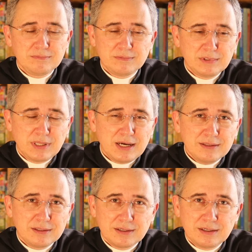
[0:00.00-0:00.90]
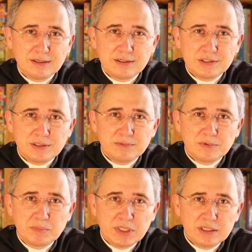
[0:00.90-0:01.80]
Nada, a igreja
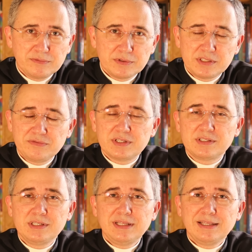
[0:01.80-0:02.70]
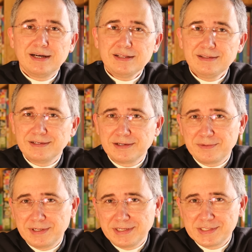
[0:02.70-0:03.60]
não obriga você a fazer nada na
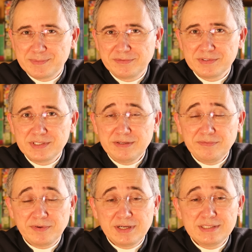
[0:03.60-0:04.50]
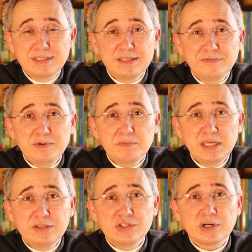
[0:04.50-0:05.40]
quaresma. Você faz
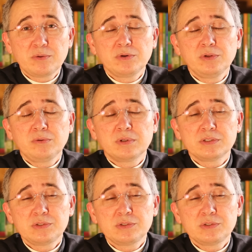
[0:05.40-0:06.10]
livremente, de acordo com a